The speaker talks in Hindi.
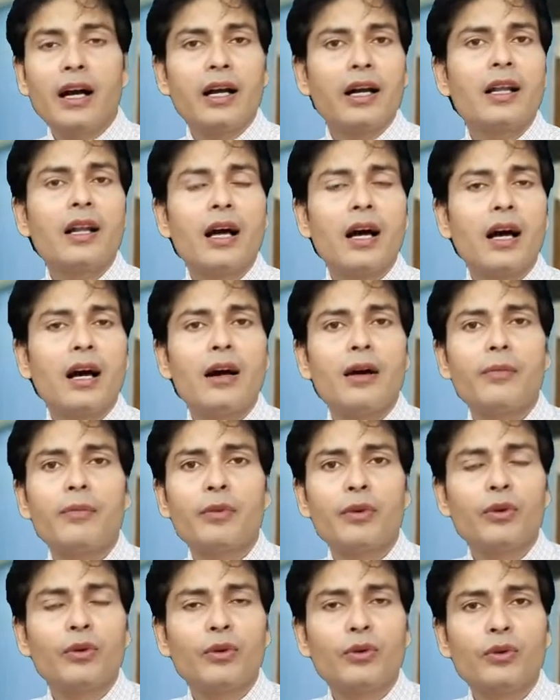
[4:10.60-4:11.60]
अगर
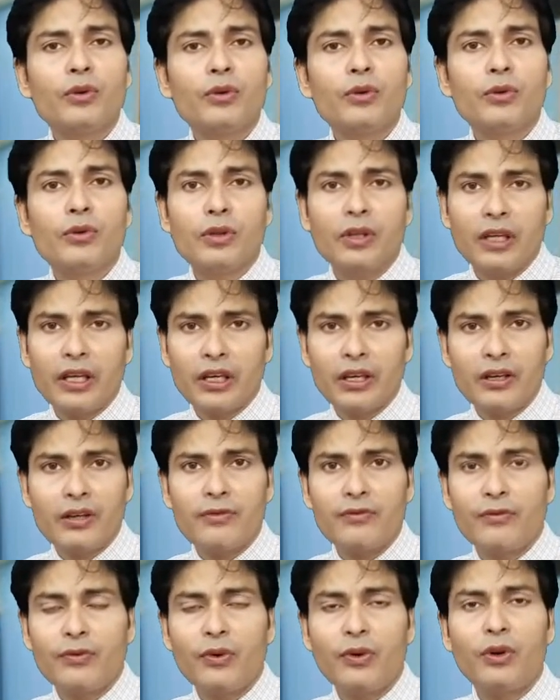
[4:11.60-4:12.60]
आपको
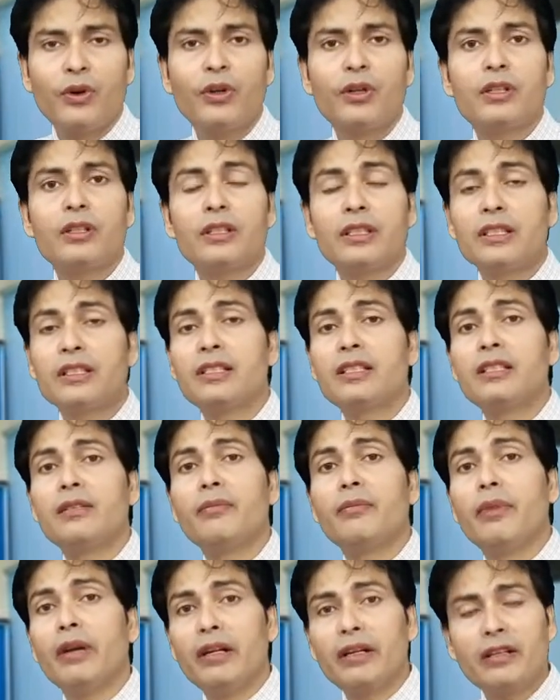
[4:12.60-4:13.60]
हेयर फॉल
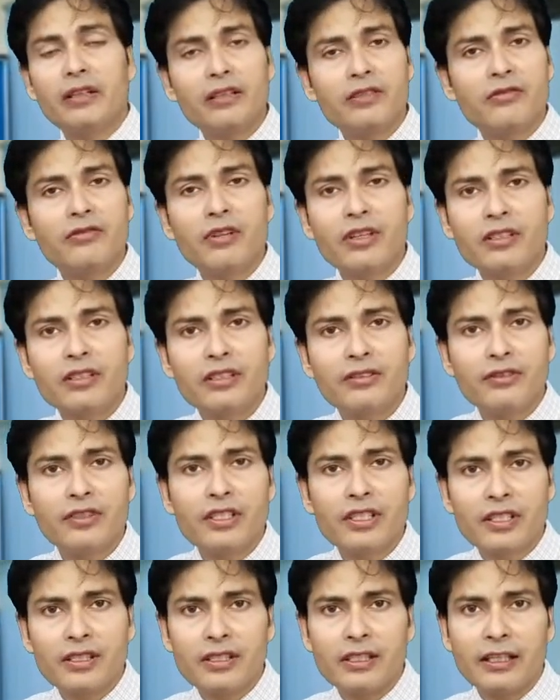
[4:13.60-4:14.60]
किसी मेंटल स्ट्रेस की
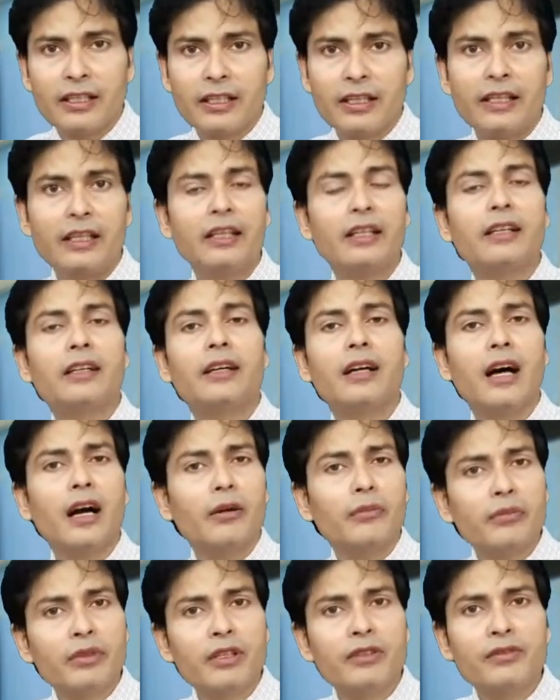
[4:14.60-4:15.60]
वजह से है
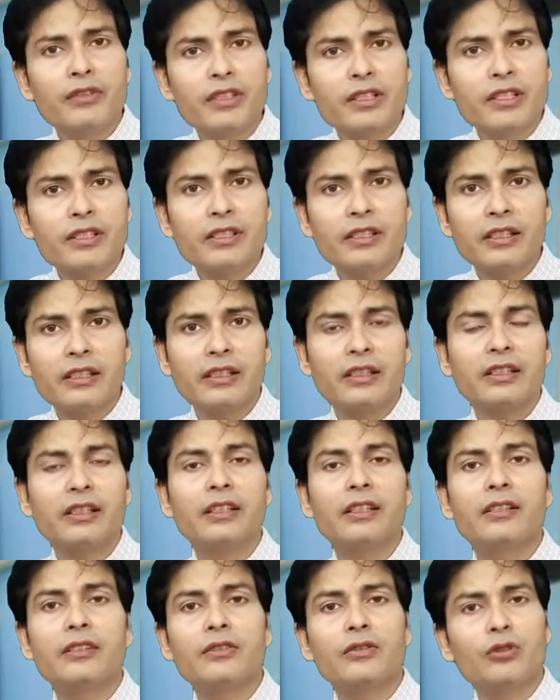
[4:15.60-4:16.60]
काम की वजह से
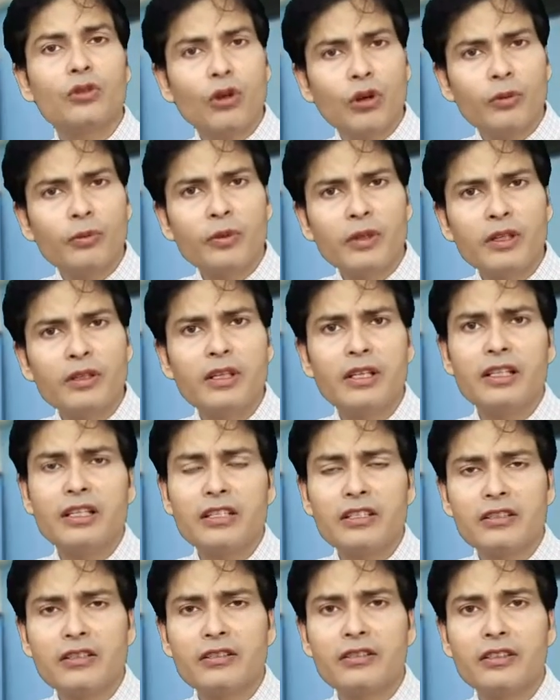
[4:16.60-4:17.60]
है जॉब की
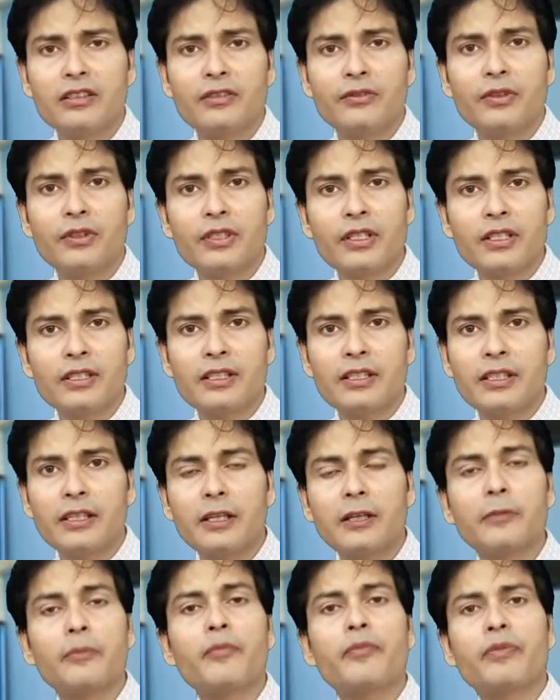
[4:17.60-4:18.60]
कंडीशंस की वजह से
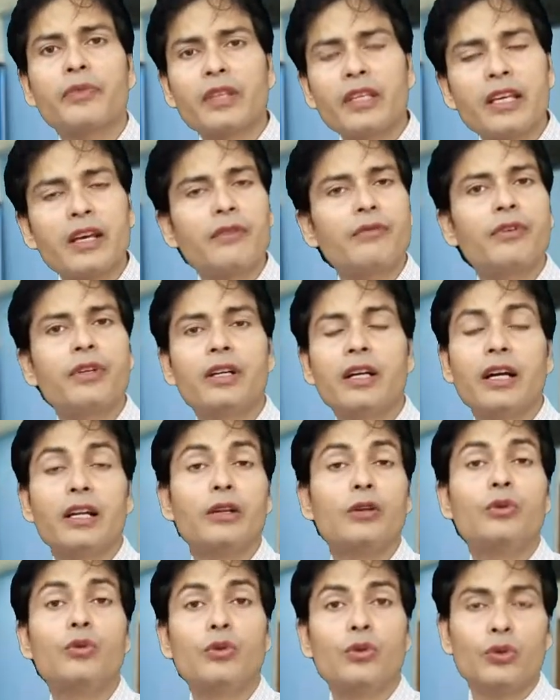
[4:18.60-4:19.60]
है या फिर
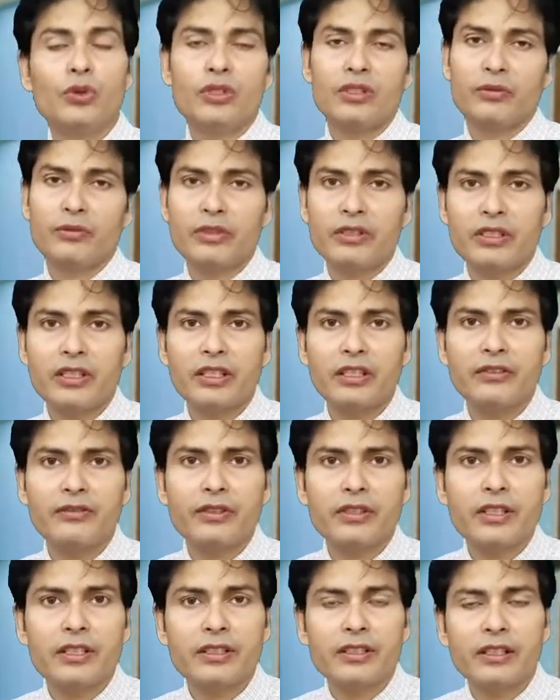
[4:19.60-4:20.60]
घरेलू कोई समस्या की
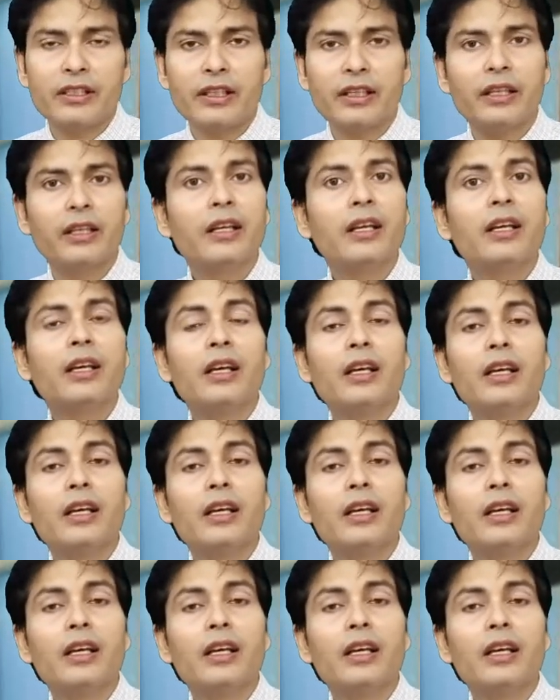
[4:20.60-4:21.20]
वजह से है